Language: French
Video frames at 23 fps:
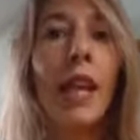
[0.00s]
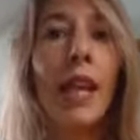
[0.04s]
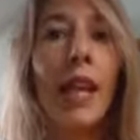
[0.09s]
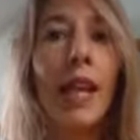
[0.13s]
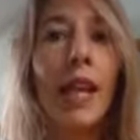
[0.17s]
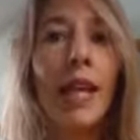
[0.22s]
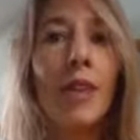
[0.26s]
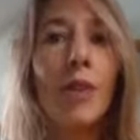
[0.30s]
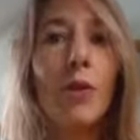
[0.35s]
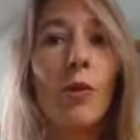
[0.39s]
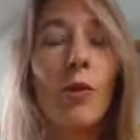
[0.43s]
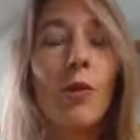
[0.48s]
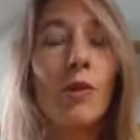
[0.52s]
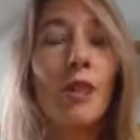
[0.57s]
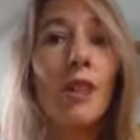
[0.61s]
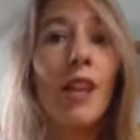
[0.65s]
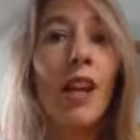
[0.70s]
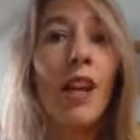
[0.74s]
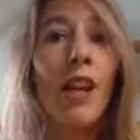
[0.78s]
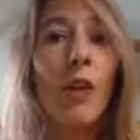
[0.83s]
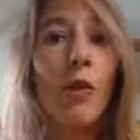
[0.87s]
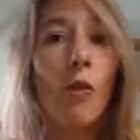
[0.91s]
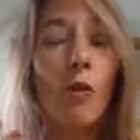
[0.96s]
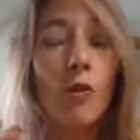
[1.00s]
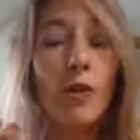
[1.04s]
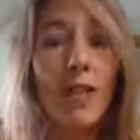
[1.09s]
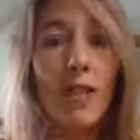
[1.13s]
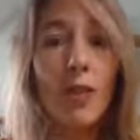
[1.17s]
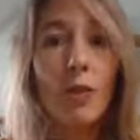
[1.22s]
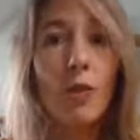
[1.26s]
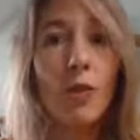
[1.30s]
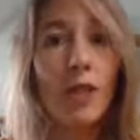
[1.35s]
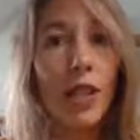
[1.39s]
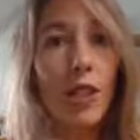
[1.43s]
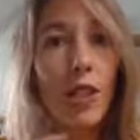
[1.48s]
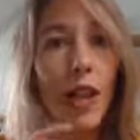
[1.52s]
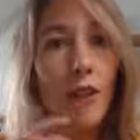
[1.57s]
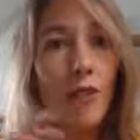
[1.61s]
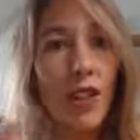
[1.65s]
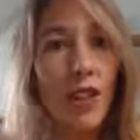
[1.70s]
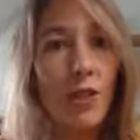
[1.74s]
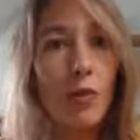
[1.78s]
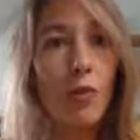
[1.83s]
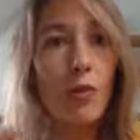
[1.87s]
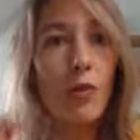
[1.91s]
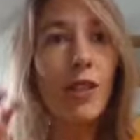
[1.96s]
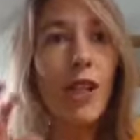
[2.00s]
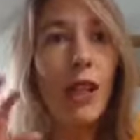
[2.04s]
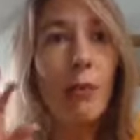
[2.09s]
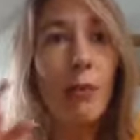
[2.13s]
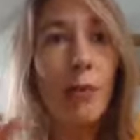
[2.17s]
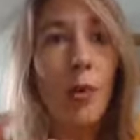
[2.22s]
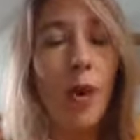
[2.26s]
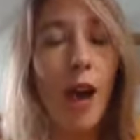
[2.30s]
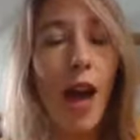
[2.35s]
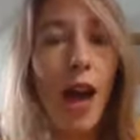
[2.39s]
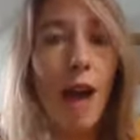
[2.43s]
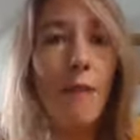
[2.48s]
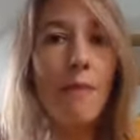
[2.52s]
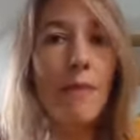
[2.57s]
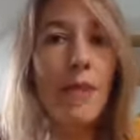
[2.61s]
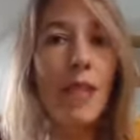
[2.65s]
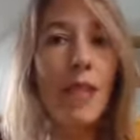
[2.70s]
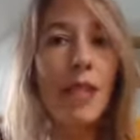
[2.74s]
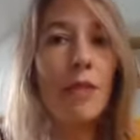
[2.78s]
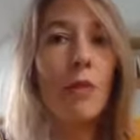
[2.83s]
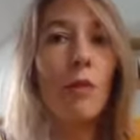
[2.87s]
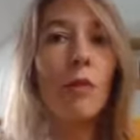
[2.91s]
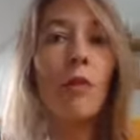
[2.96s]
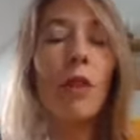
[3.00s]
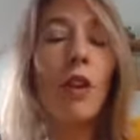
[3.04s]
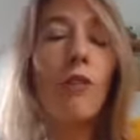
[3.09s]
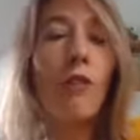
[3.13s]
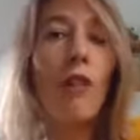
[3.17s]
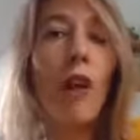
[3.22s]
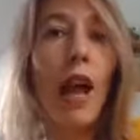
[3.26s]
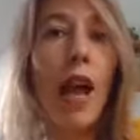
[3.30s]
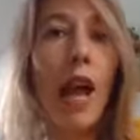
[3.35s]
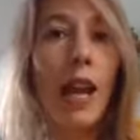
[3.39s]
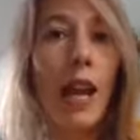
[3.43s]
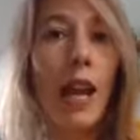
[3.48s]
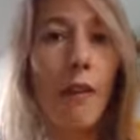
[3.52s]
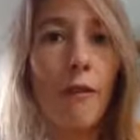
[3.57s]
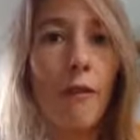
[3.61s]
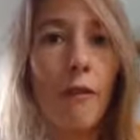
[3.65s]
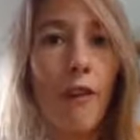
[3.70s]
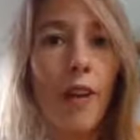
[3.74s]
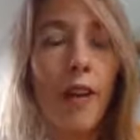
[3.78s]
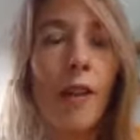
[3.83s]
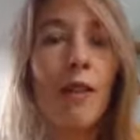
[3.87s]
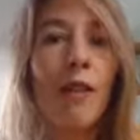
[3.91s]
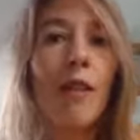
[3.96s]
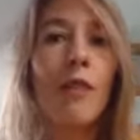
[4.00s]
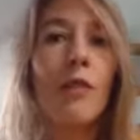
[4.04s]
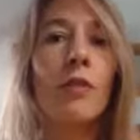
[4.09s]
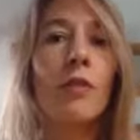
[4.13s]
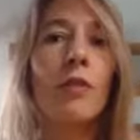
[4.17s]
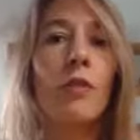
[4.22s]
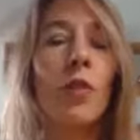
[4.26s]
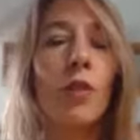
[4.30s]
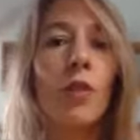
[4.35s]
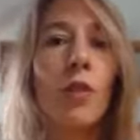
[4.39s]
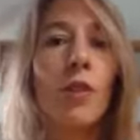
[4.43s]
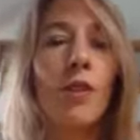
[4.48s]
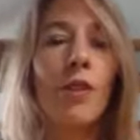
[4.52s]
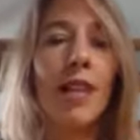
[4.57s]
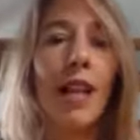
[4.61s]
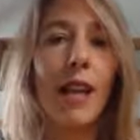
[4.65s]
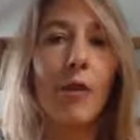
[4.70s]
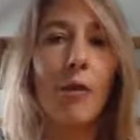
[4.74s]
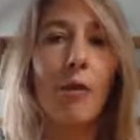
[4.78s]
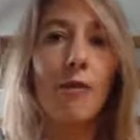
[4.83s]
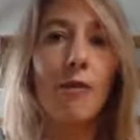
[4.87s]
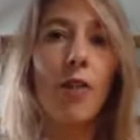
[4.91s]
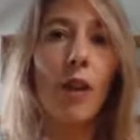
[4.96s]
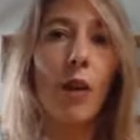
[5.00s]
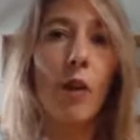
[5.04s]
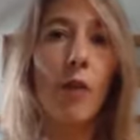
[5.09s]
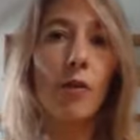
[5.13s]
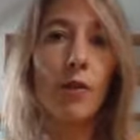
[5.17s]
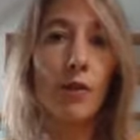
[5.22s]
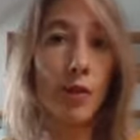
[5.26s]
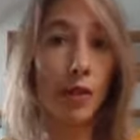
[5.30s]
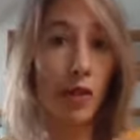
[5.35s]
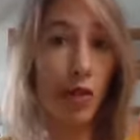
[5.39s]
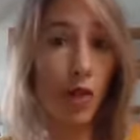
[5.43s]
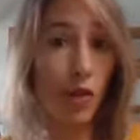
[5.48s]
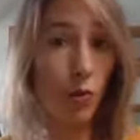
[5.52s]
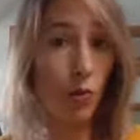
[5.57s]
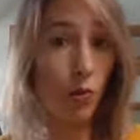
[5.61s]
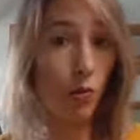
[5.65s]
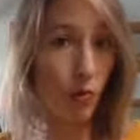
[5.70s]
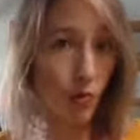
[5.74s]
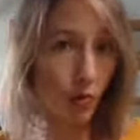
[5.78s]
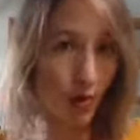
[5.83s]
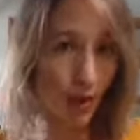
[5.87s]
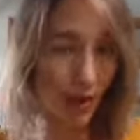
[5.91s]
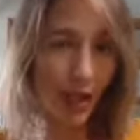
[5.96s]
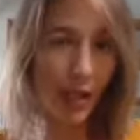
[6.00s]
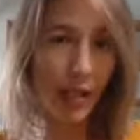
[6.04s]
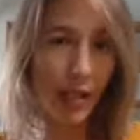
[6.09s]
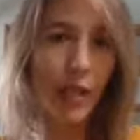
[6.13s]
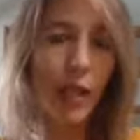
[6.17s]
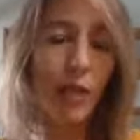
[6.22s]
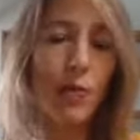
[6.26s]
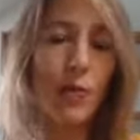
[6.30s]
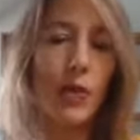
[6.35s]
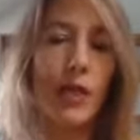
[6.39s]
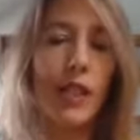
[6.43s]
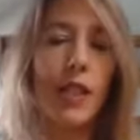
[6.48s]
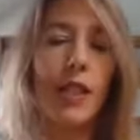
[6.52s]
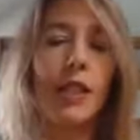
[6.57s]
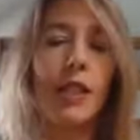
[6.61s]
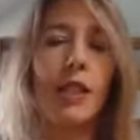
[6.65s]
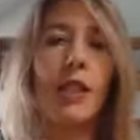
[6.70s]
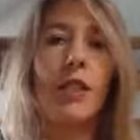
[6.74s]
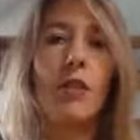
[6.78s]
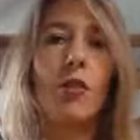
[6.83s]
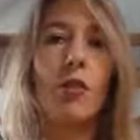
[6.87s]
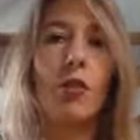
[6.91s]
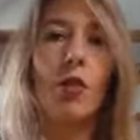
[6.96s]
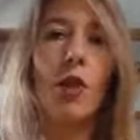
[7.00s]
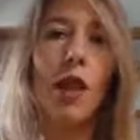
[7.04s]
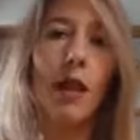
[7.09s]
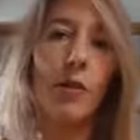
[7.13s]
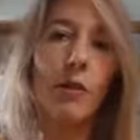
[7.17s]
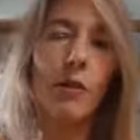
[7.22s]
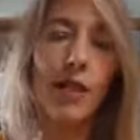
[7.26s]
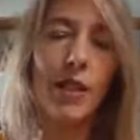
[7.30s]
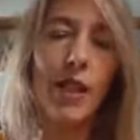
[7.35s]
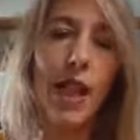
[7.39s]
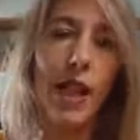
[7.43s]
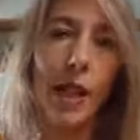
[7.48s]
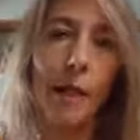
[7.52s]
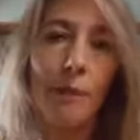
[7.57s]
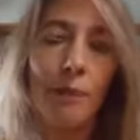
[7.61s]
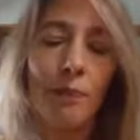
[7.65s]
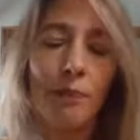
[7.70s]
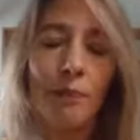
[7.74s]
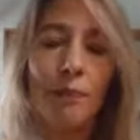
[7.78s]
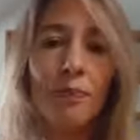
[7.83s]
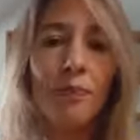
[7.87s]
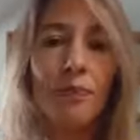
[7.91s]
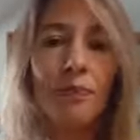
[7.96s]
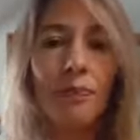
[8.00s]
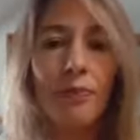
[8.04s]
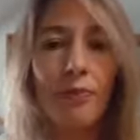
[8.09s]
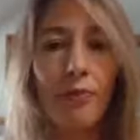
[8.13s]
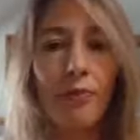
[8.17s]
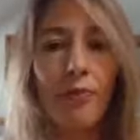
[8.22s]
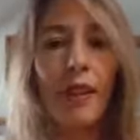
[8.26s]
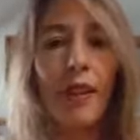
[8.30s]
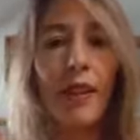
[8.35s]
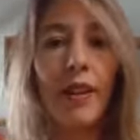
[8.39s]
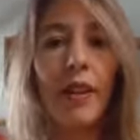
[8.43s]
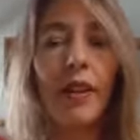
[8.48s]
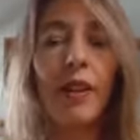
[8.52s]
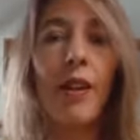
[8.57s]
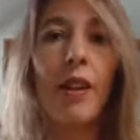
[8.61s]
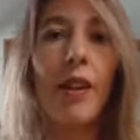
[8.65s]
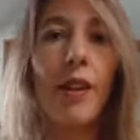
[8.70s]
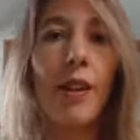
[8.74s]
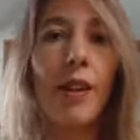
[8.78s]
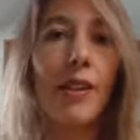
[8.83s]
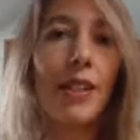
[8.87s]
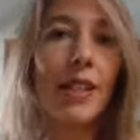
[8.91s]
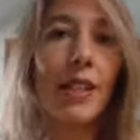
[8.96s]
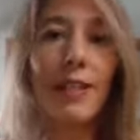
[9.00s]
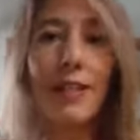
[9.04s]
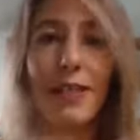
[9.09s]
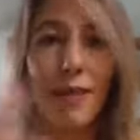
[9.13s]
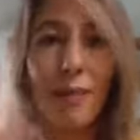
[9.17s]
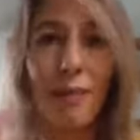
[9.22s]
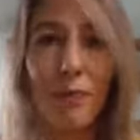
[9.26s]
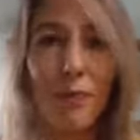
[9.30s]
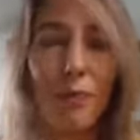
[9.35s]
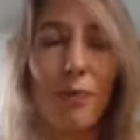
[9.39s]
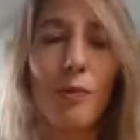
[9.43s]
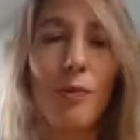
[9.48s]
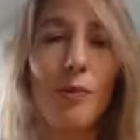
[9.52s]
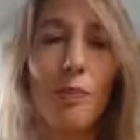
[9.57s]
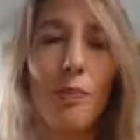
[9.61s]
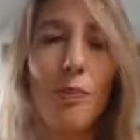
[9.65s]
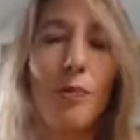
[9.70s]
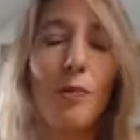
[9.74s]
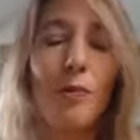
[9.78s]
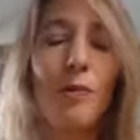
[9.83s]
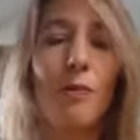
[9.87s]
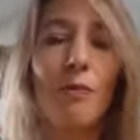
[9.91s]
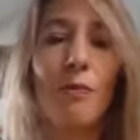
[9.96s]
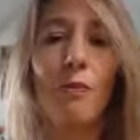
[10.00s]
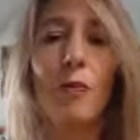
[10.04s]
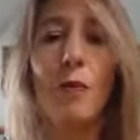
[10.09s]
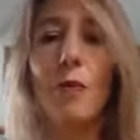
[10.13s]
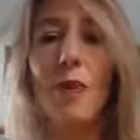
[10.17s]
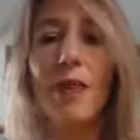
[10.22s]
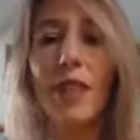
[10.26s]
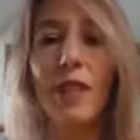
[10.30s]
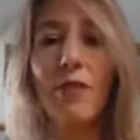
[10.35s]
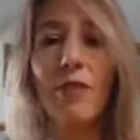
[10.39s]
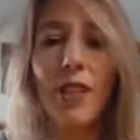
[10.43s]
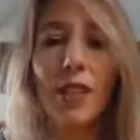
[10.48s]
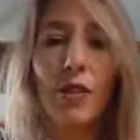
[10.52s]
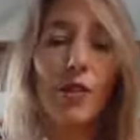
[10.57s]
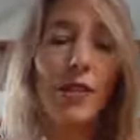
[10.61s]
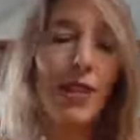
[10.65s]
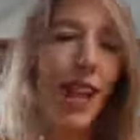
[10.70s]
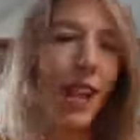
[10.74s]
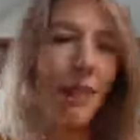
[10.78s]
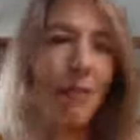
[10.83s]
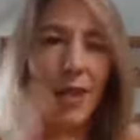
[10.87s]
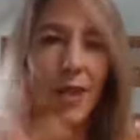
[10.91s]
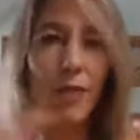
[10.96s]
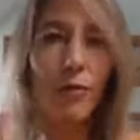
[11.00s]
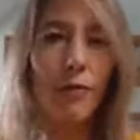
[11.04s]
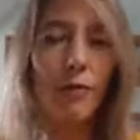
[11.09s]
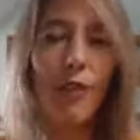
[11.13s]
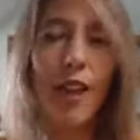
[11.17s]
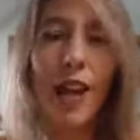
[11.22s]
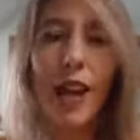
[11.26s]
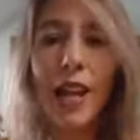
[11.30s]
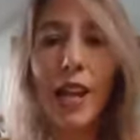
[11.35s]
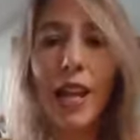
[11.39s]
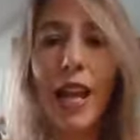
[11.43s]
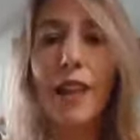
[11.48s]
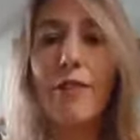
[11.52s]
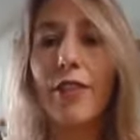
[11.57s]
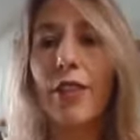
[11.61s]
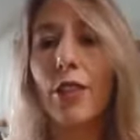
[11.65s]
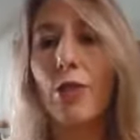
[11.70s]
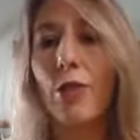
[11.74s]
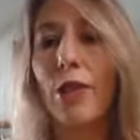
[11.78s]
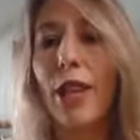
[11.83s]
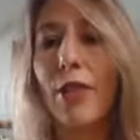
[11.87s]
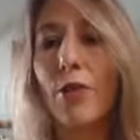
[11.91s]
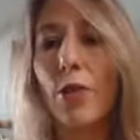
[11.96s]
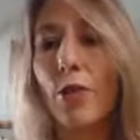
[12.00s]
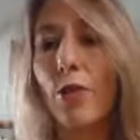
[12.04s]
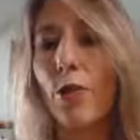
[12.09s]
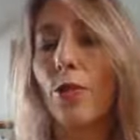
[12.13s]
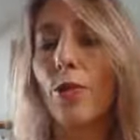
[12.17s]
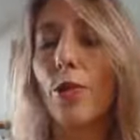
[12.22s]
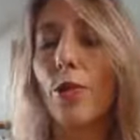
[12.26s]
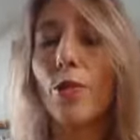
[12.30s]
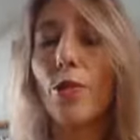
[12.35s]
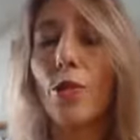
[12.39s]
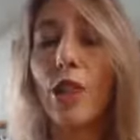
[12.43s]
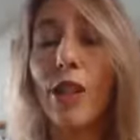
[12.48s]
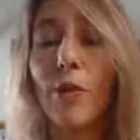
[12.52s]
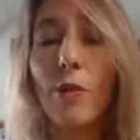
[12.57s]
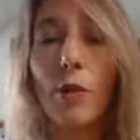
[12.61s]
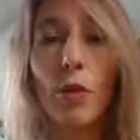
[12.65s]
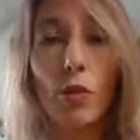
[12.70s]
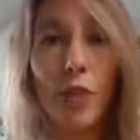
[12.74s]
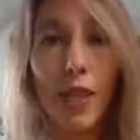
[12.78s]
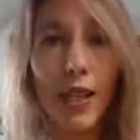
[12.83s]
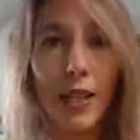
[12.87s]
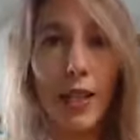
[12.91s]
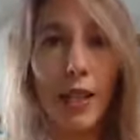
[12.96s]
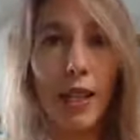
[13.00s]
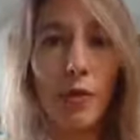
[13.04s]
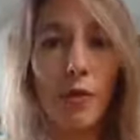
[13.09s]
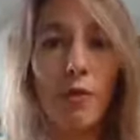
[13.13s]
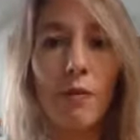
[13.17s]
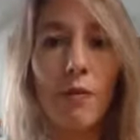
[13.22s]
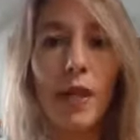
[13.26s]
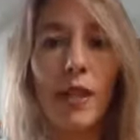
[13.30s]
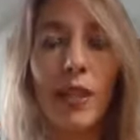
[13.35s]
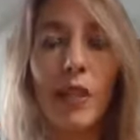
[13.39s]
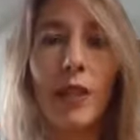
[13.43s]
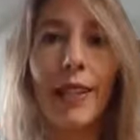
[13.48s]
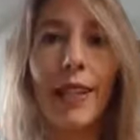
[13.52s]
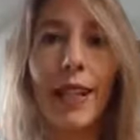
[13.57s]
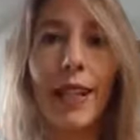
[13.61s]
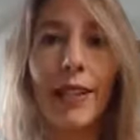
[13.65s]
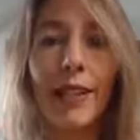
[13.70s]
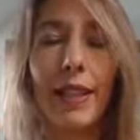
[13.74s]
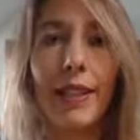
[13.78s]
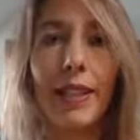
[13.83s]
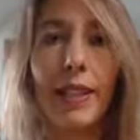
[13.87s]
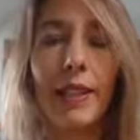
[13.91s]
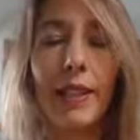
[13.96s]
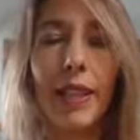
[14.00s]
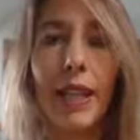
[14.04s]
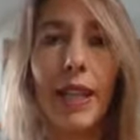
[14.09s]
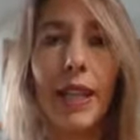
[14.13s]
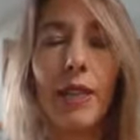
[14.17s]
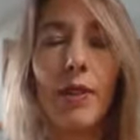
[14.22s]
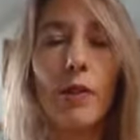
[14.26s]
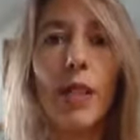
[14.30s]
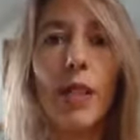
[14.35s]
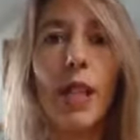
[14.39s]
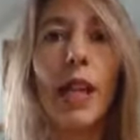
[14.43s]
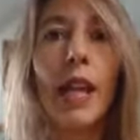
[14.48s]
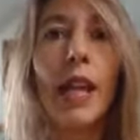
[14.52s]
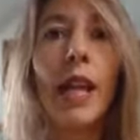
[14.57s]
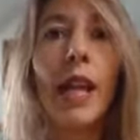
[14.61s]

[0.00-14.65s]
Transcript: Et donc, on discutait de la façon dont elle peut amener son offre à la fin de sa conférence, qui est une très très bonne technique, je te la conseille. Euh, c'est plus, plus, plus spécifique que ça, peut-être qu'on fera un live un jour là-dessus sur ce sujet, mais en tout cas c'est une méthode très très intéressante.